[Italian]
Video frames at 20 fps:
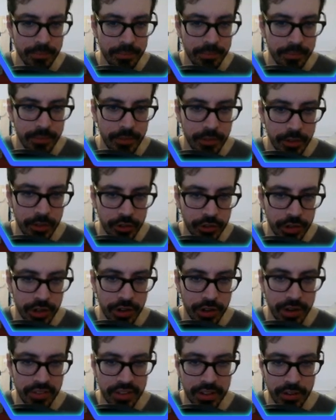Vi faccio vedere
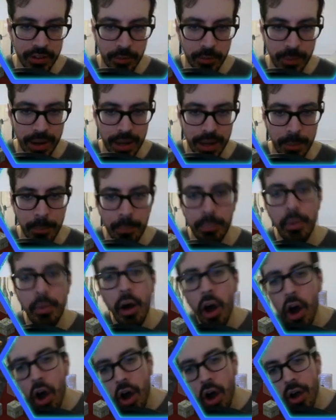i cavetti normali e
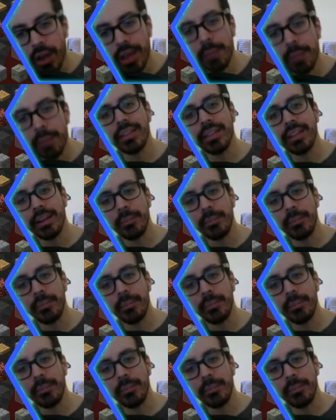poi passeremo a